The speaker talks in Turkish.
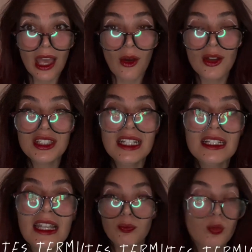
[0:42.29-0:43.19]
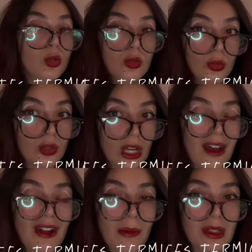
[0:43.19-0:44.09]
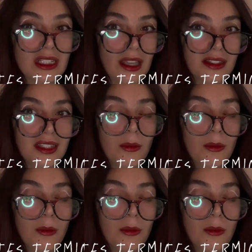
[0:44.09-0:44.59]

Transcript: Öncelikle bu kavramları daha tam